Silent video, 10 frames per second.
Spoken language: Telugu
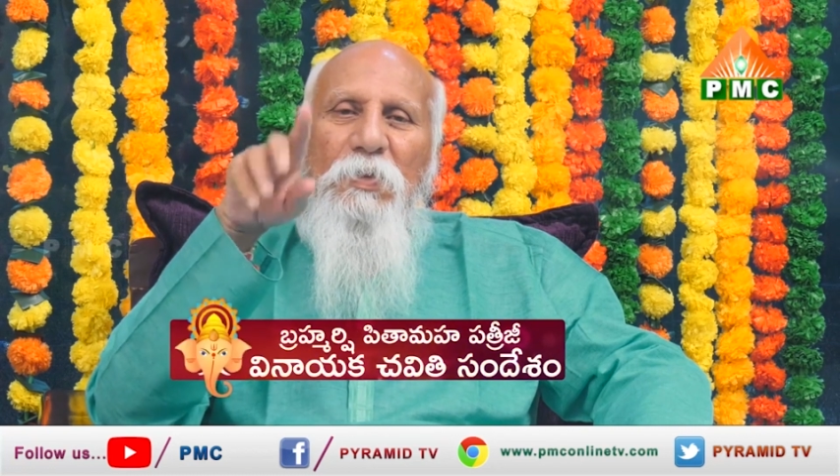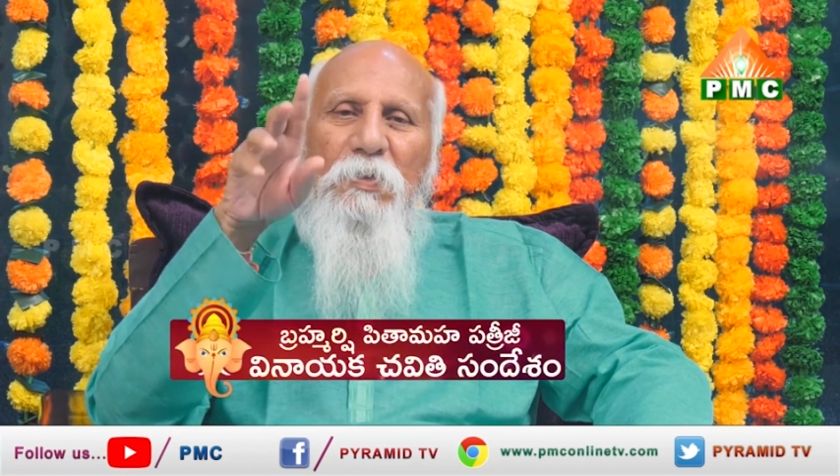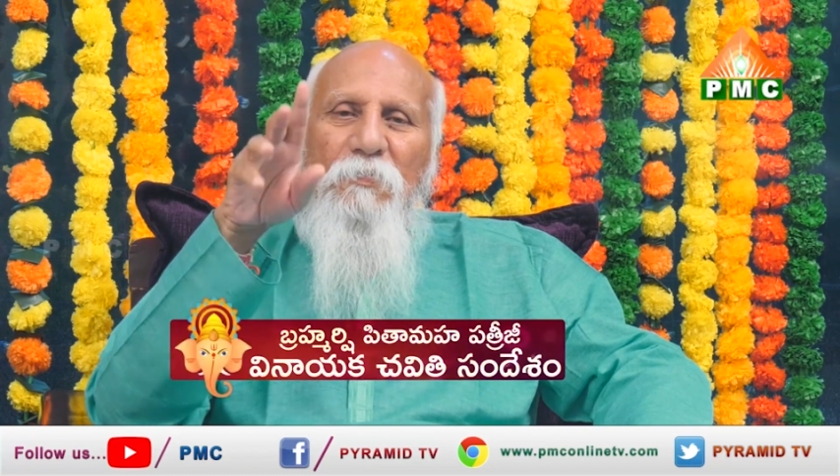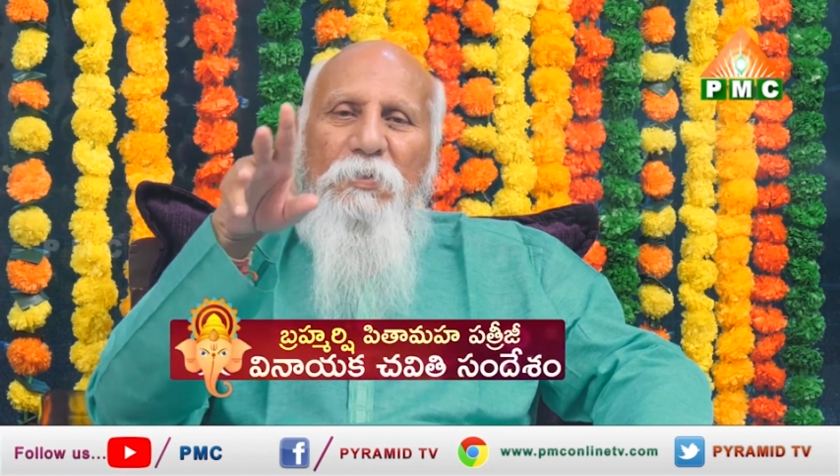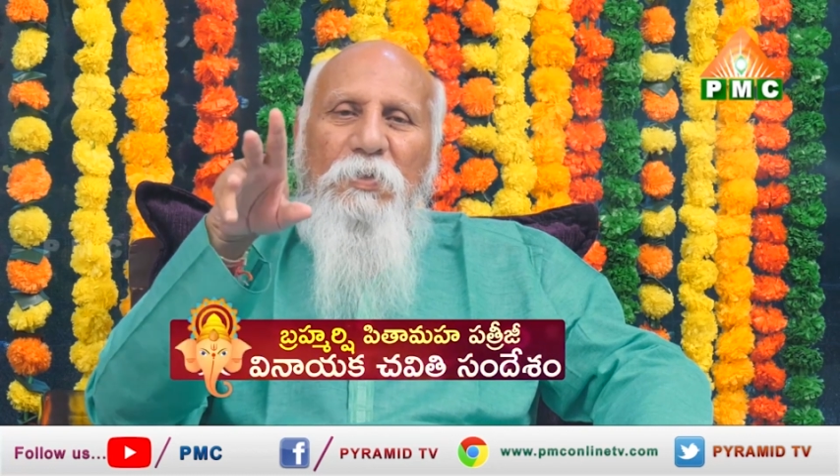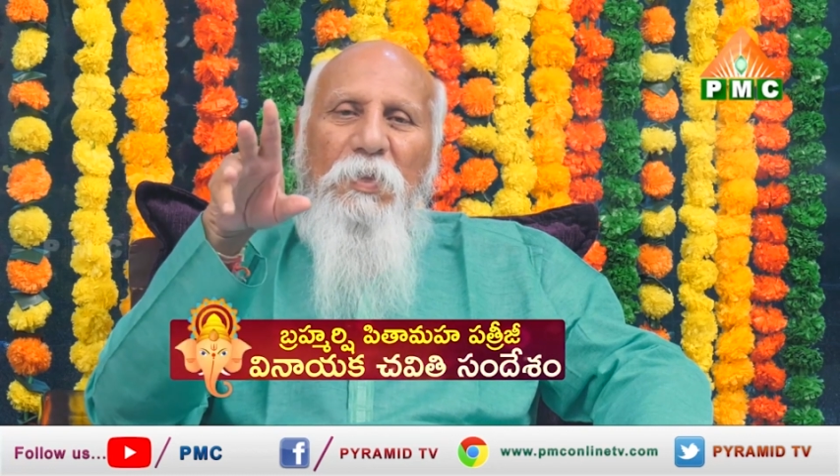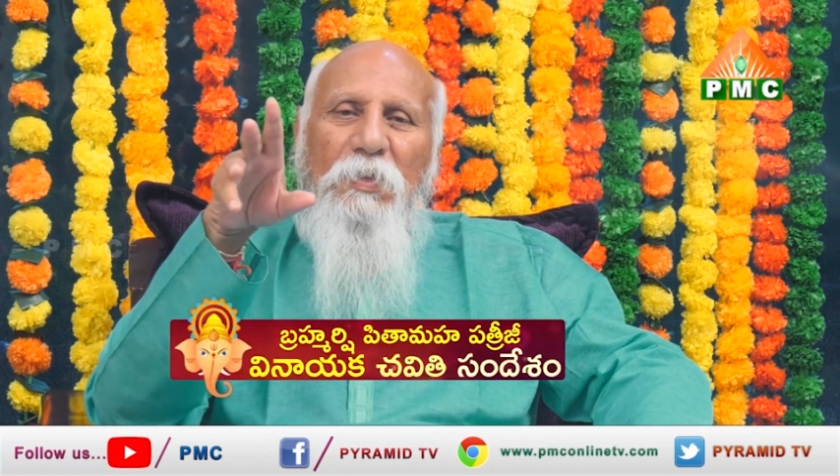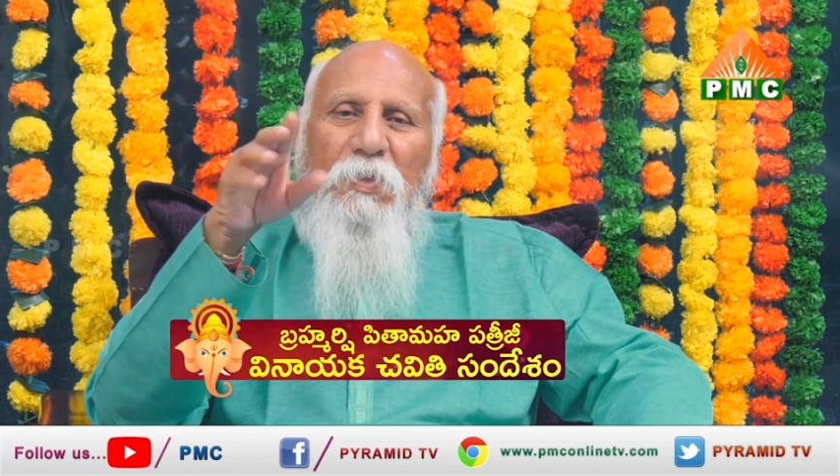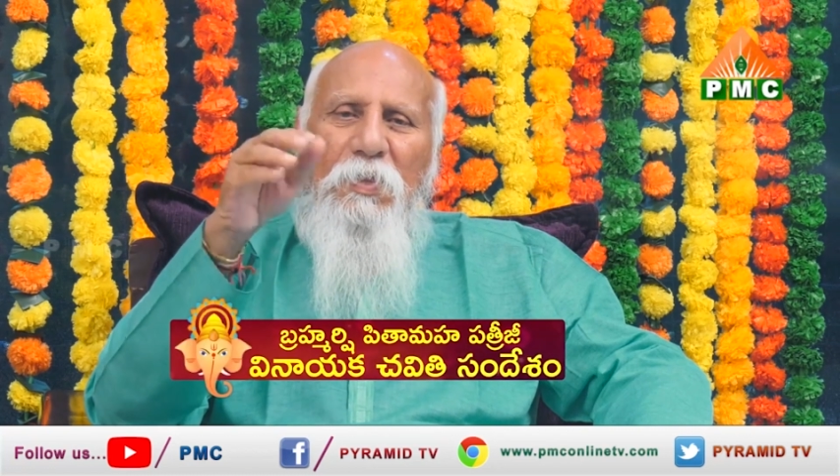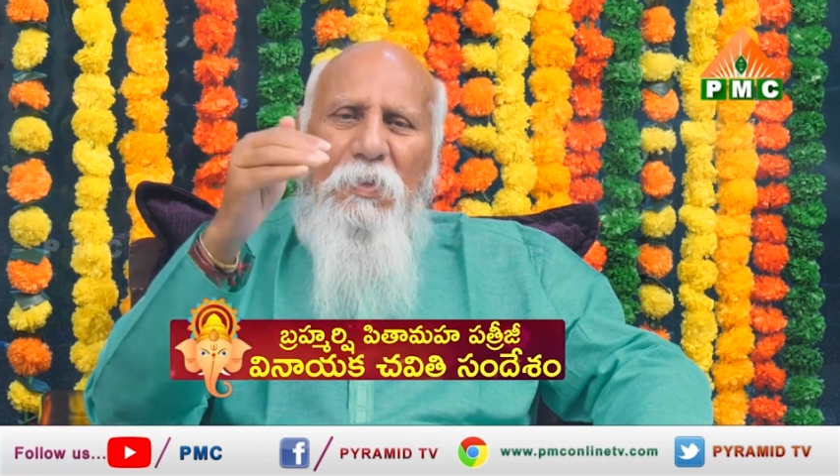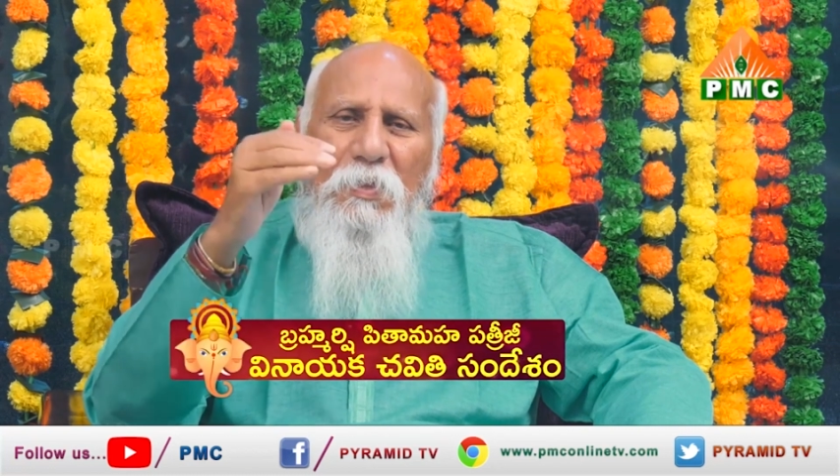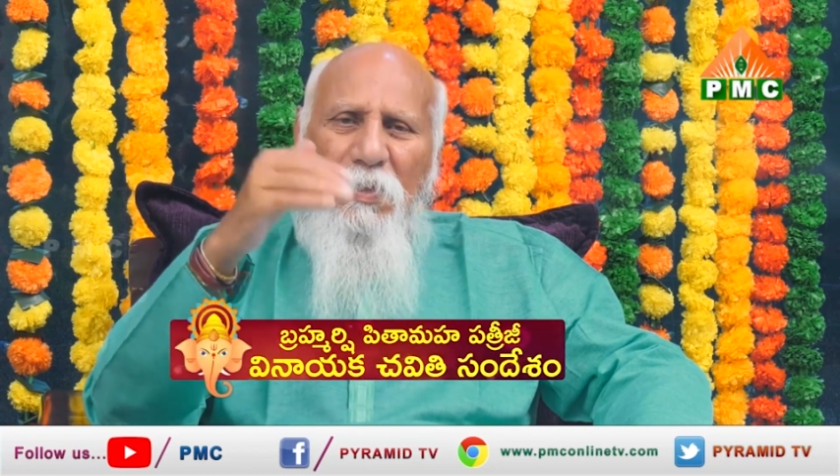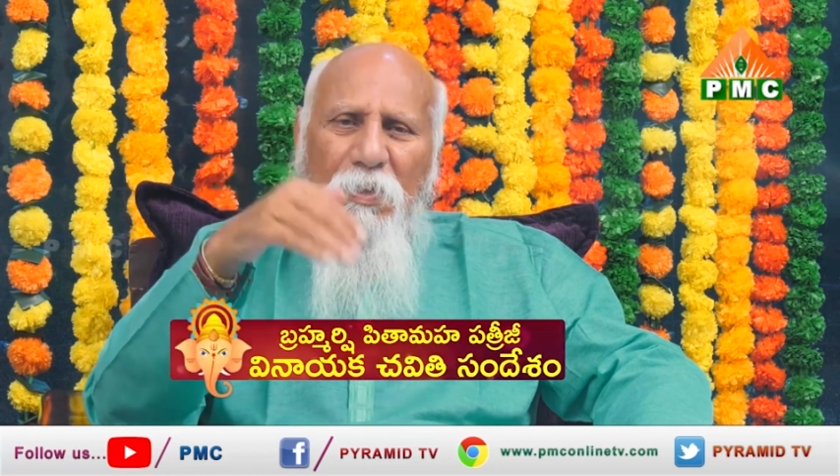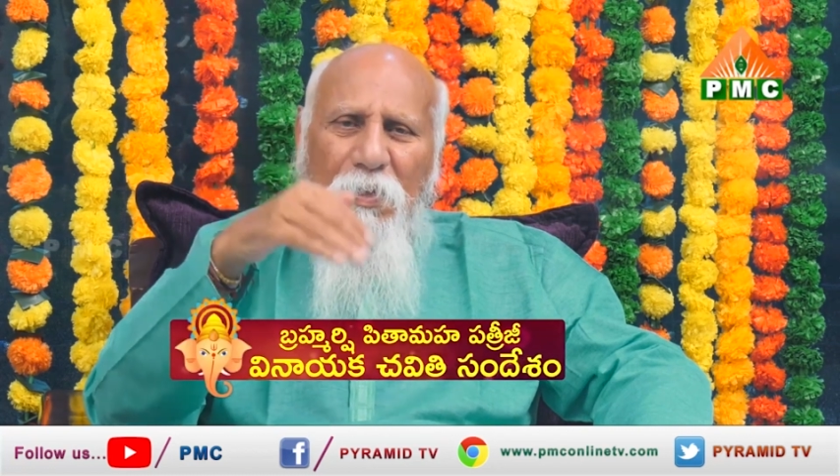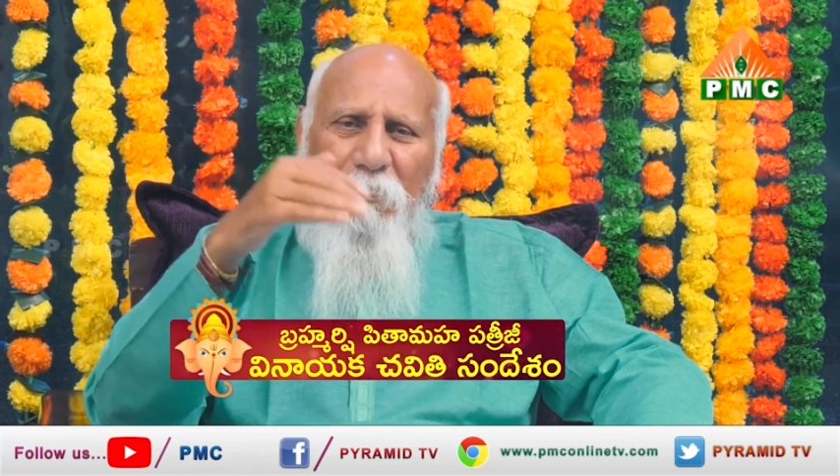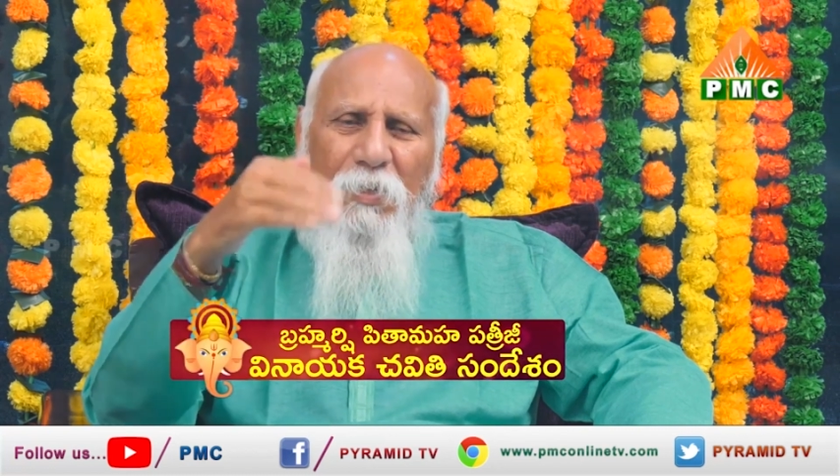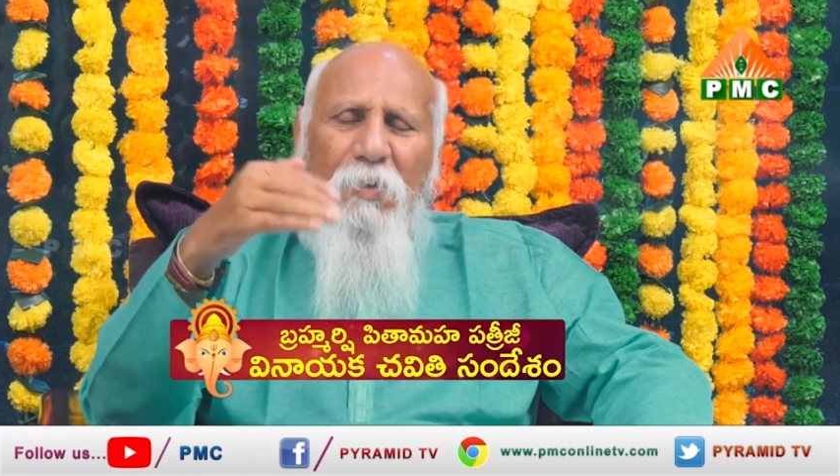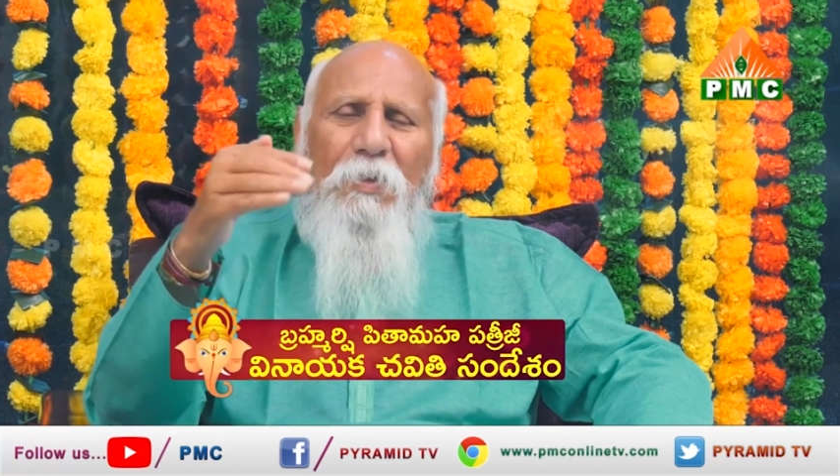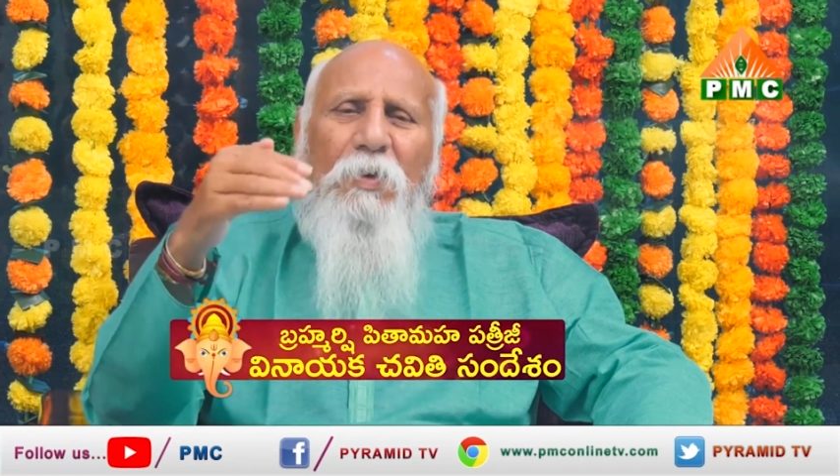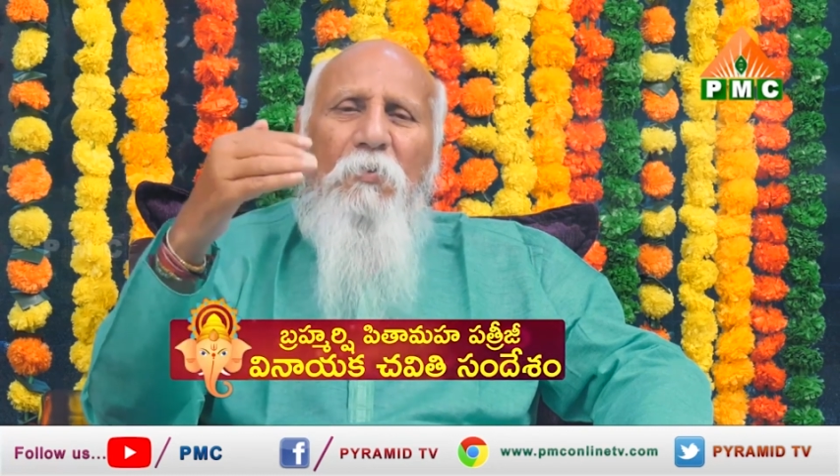వాళ్ళకి ఈ విషయాలన్నీ
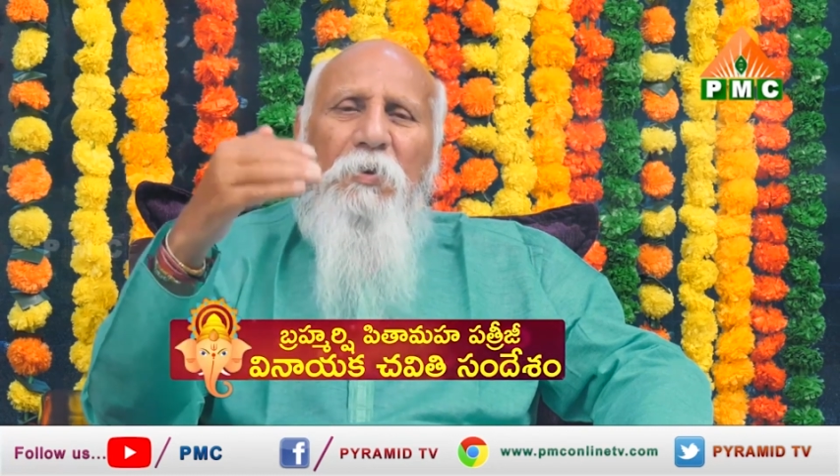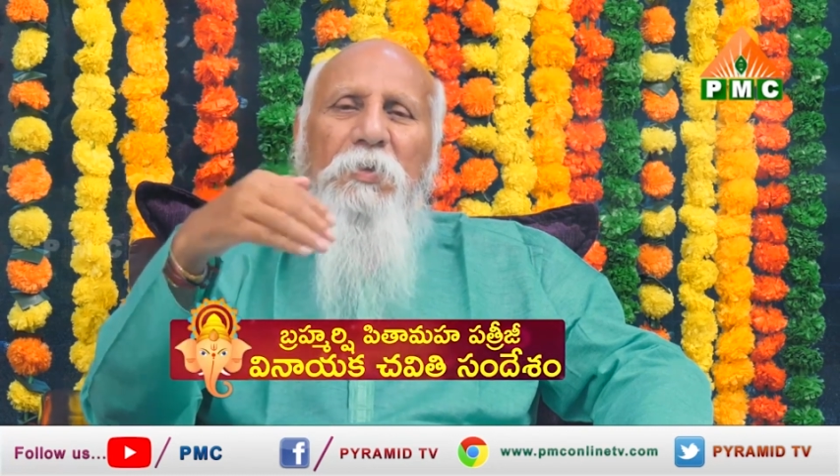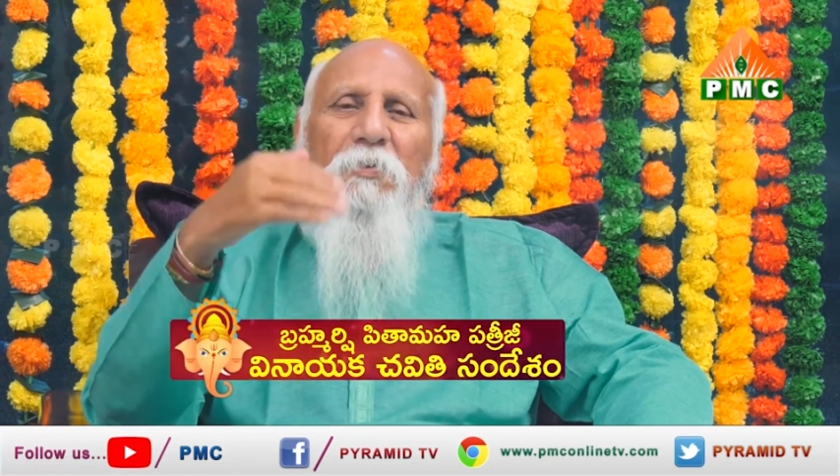క్రమక్రమంగా